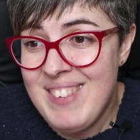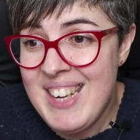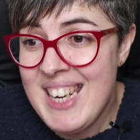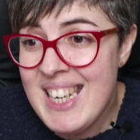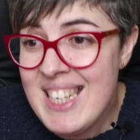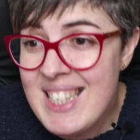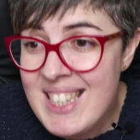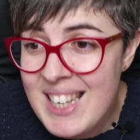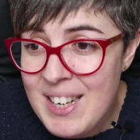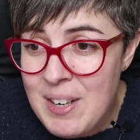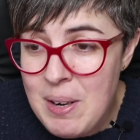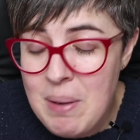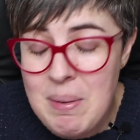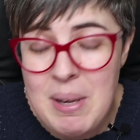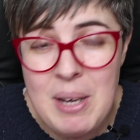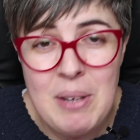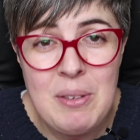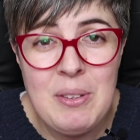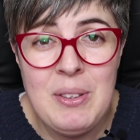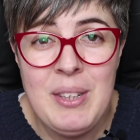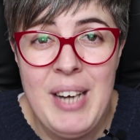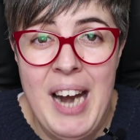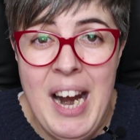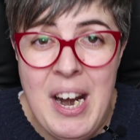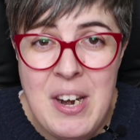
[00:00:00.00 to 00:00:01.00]
Es que no había
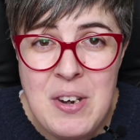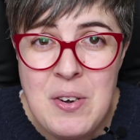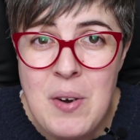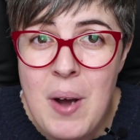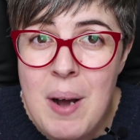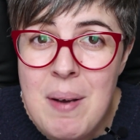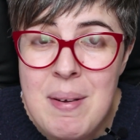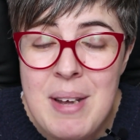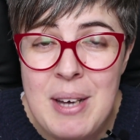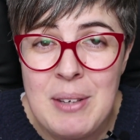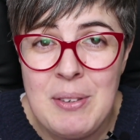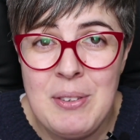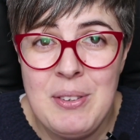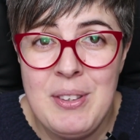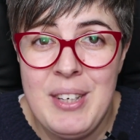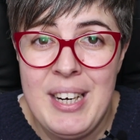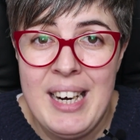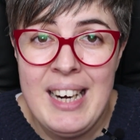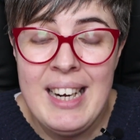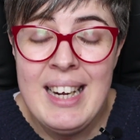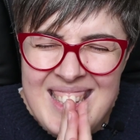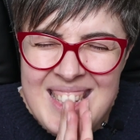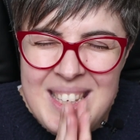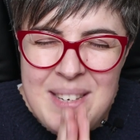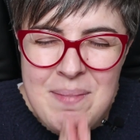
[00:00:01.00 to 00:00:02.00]
otra, no había
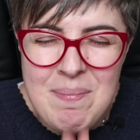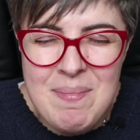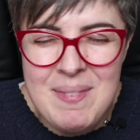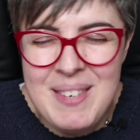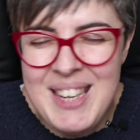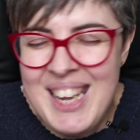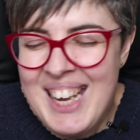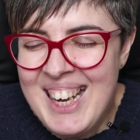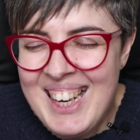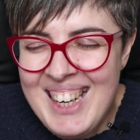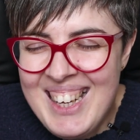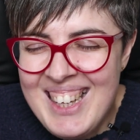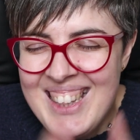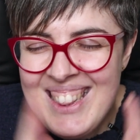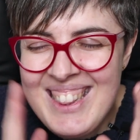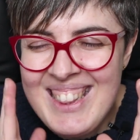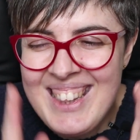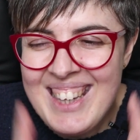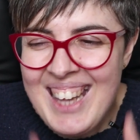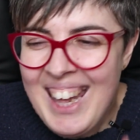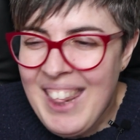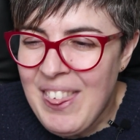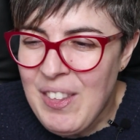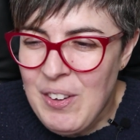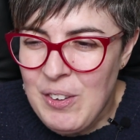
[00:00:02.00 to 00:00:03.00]
otra. Y me ha
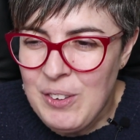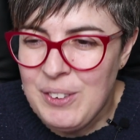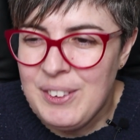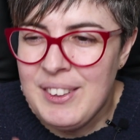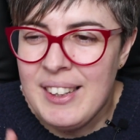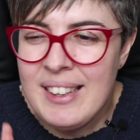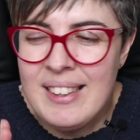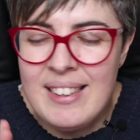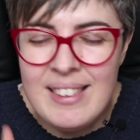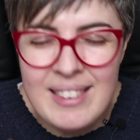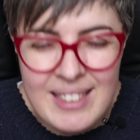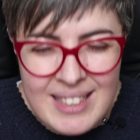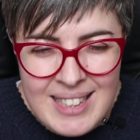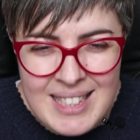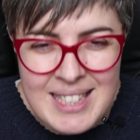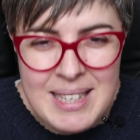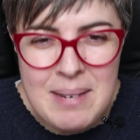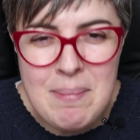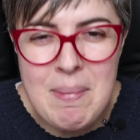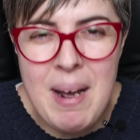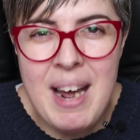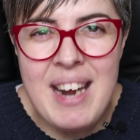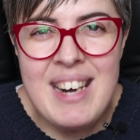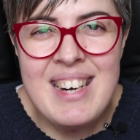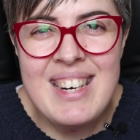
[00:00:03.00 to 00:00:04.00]
dado
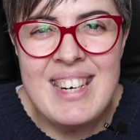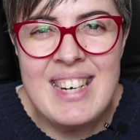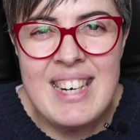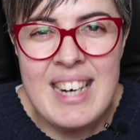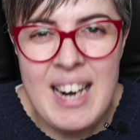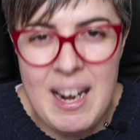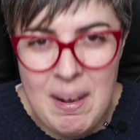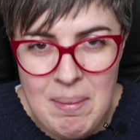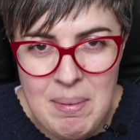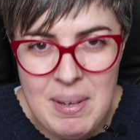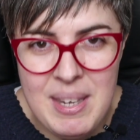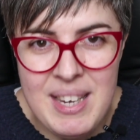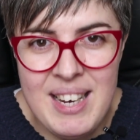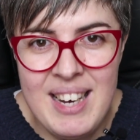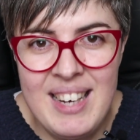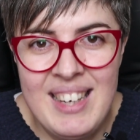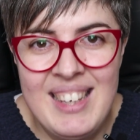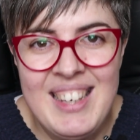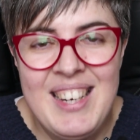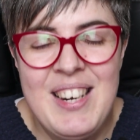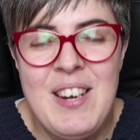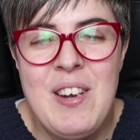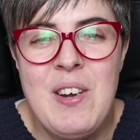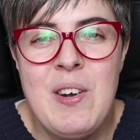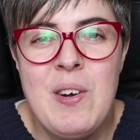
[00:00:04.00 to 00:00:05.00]
tantísima rabia
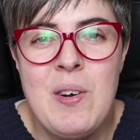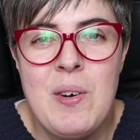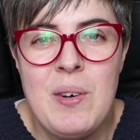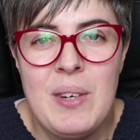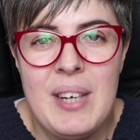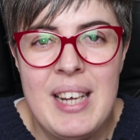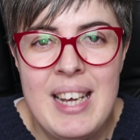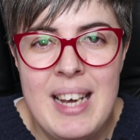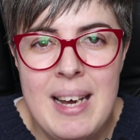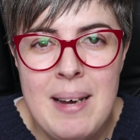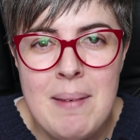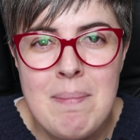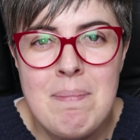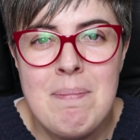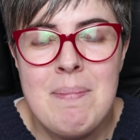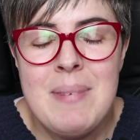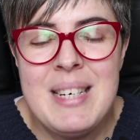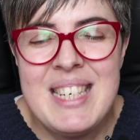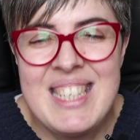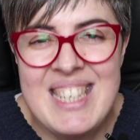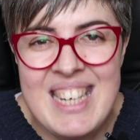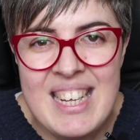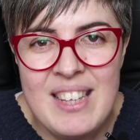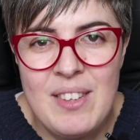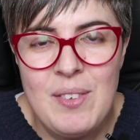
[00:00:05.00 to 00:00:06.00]
lo que ha
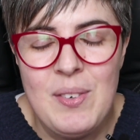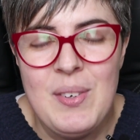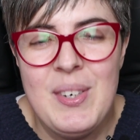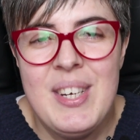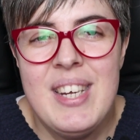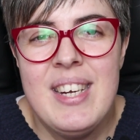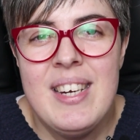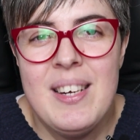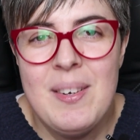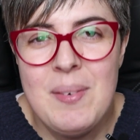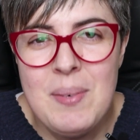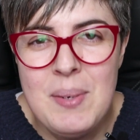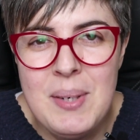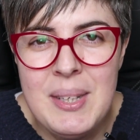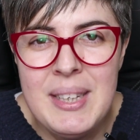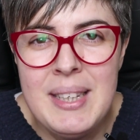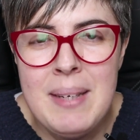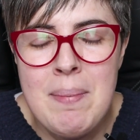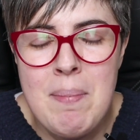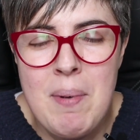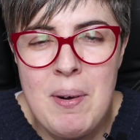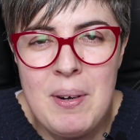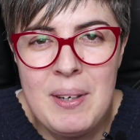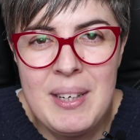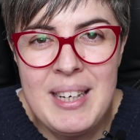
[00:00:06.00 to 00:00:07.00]
pasado en el
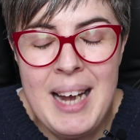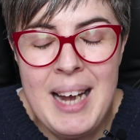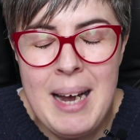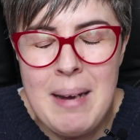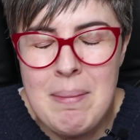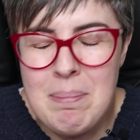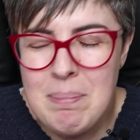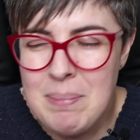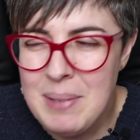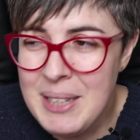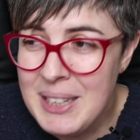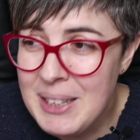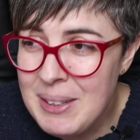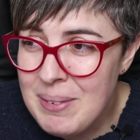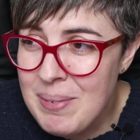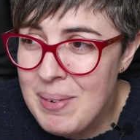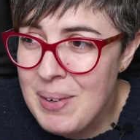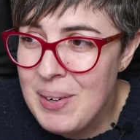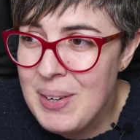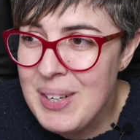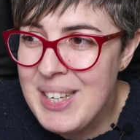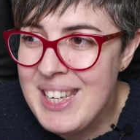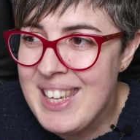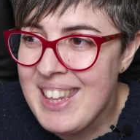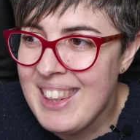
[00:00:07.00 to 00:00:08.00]
último
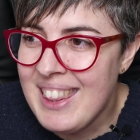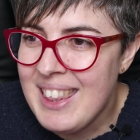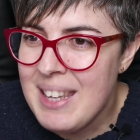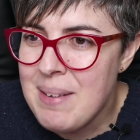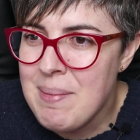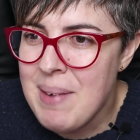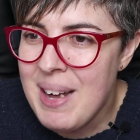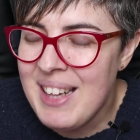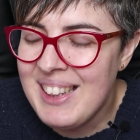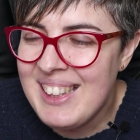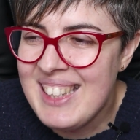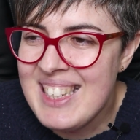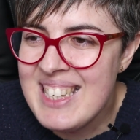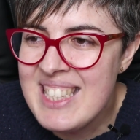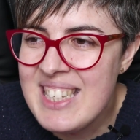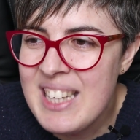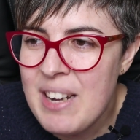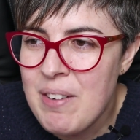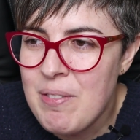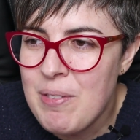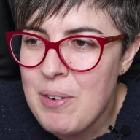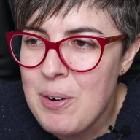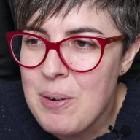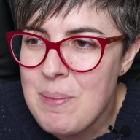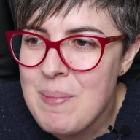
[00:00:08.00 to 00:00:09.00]
capítulo y encima de
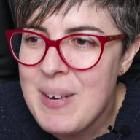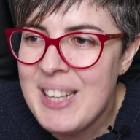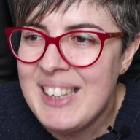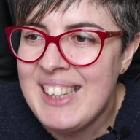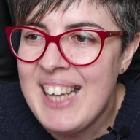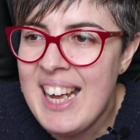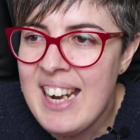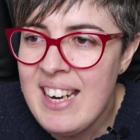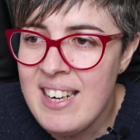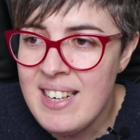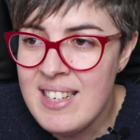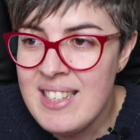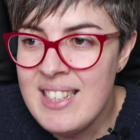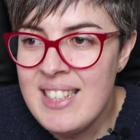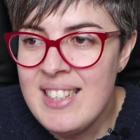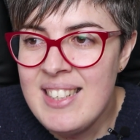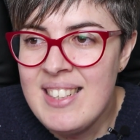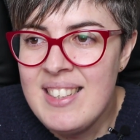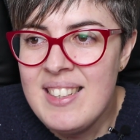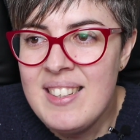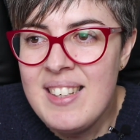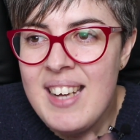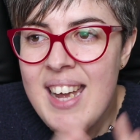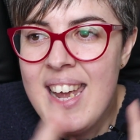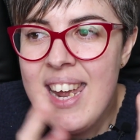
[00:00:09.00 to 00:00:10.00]
esta forma tan
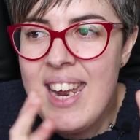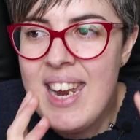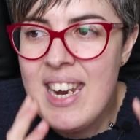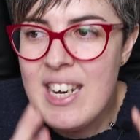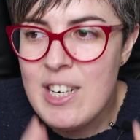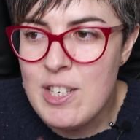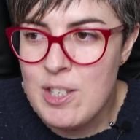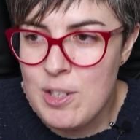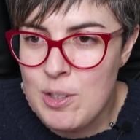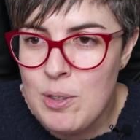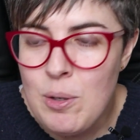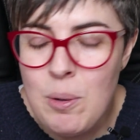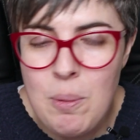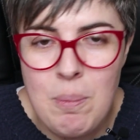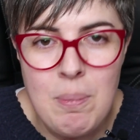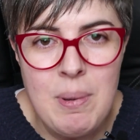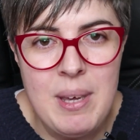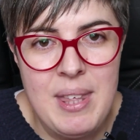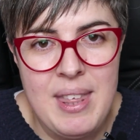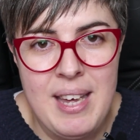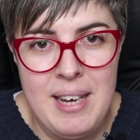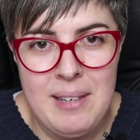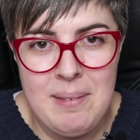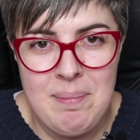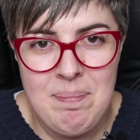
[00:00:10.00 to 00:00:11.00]

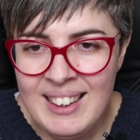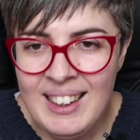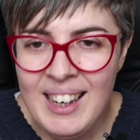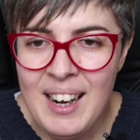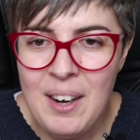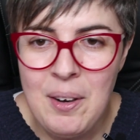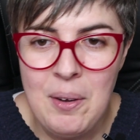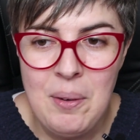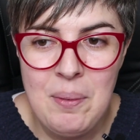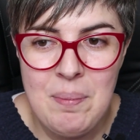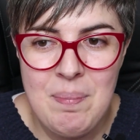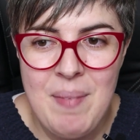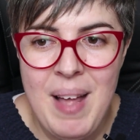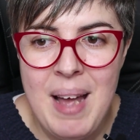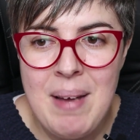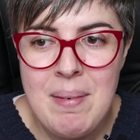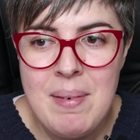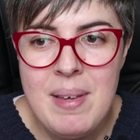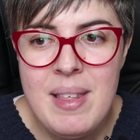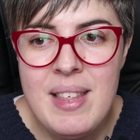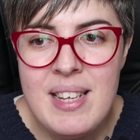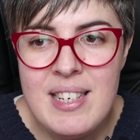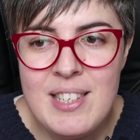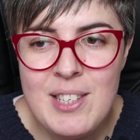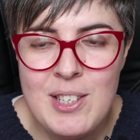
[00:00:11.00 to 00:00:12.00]
estúpida. Claro, a
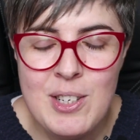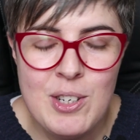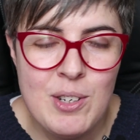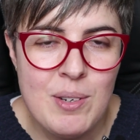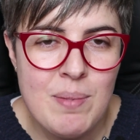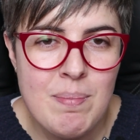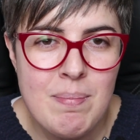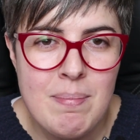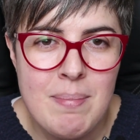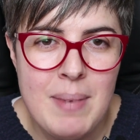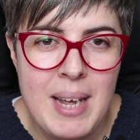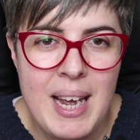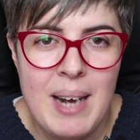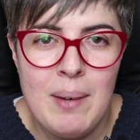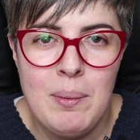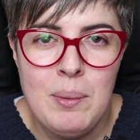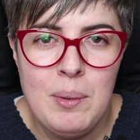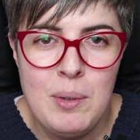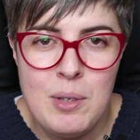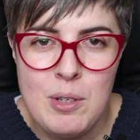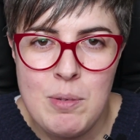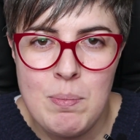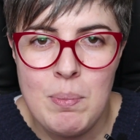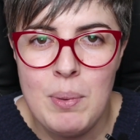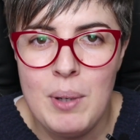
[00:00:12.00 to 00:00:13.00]
veces yo me
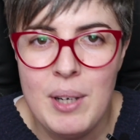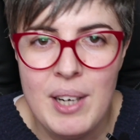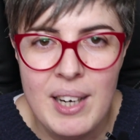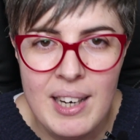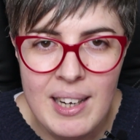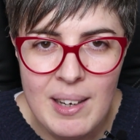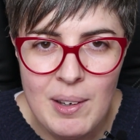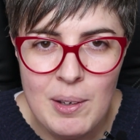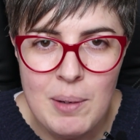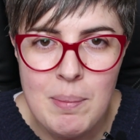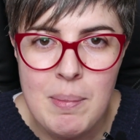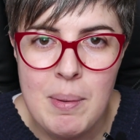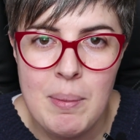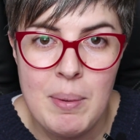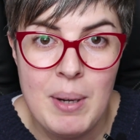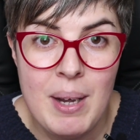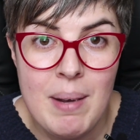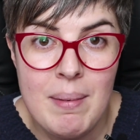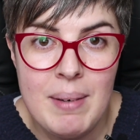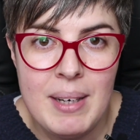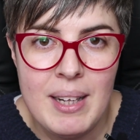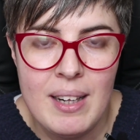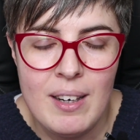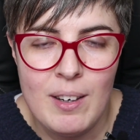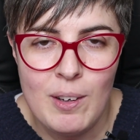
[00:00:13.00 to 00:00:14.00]
auto-spoileo y me voy
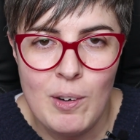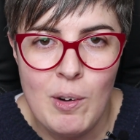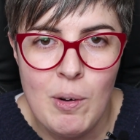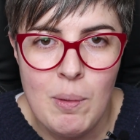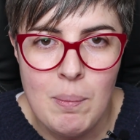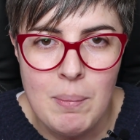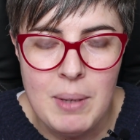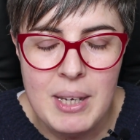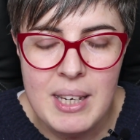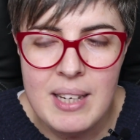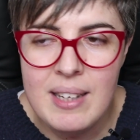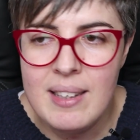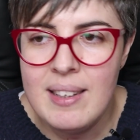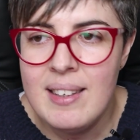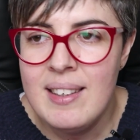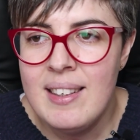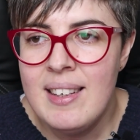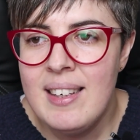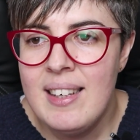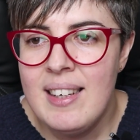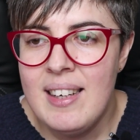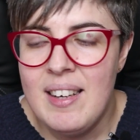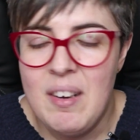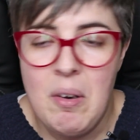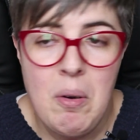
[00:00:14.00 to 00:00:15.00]
a ver el cómic
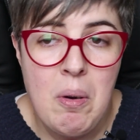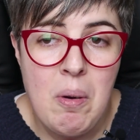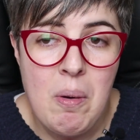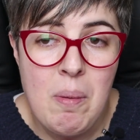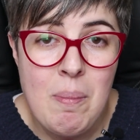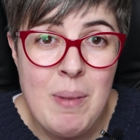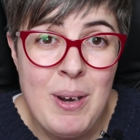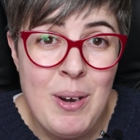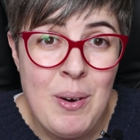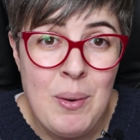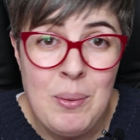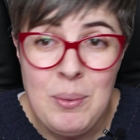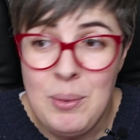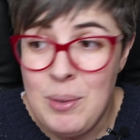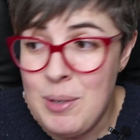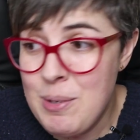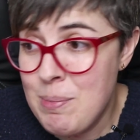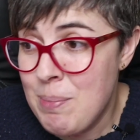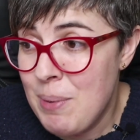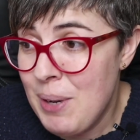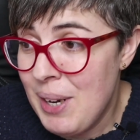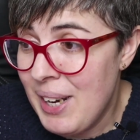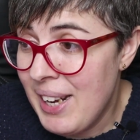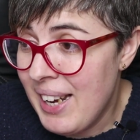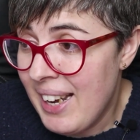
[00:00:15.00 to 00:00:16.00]
o, me lo
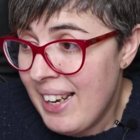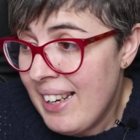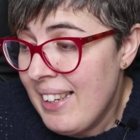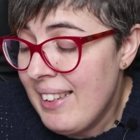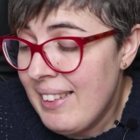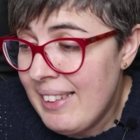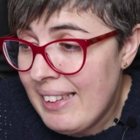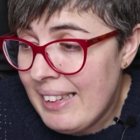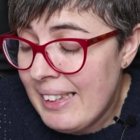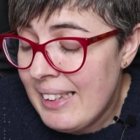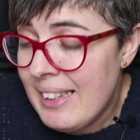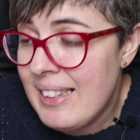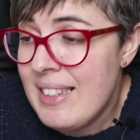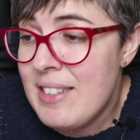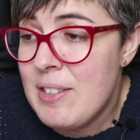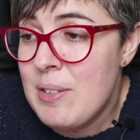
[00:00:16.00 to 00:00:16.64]
auto-spoilea gente.